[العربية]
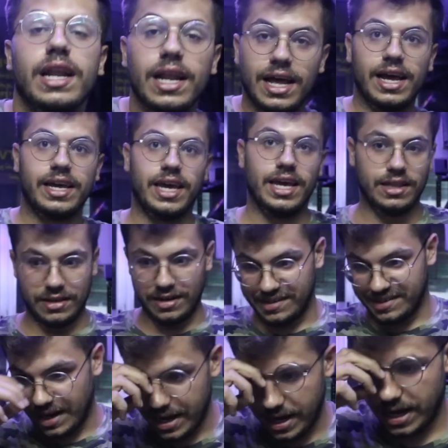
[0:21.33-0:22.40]
لله اكيد
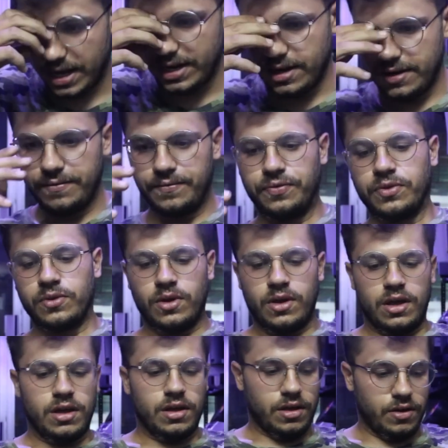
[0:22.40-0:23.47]
رزقه يعني
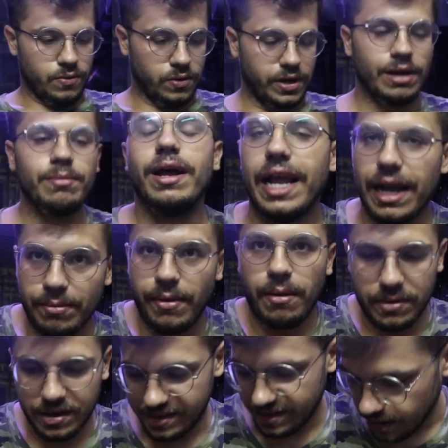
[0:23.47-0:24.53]
وكرمال هيك ما
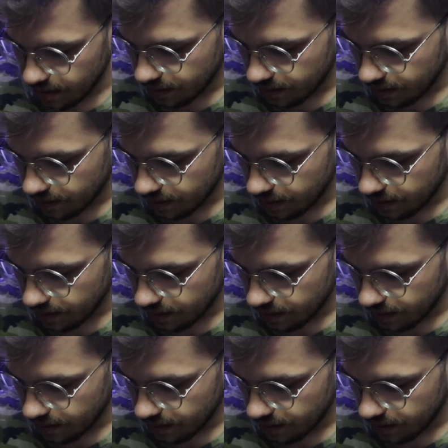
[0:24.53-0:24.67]
عم نزل